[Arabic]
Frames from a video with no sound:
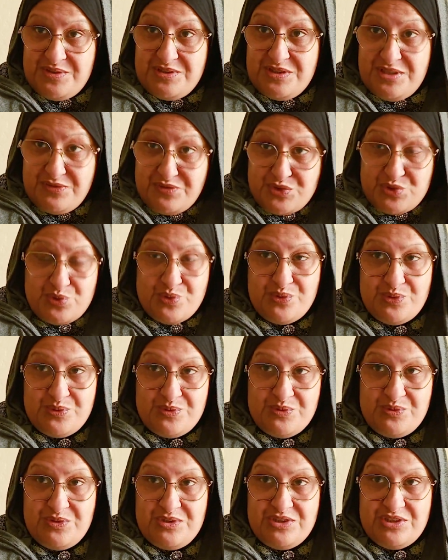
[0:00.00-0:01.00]
نفسه
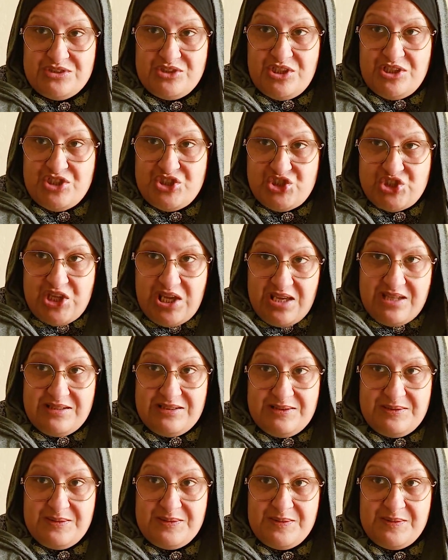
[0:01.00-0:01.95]
اللي الشاهد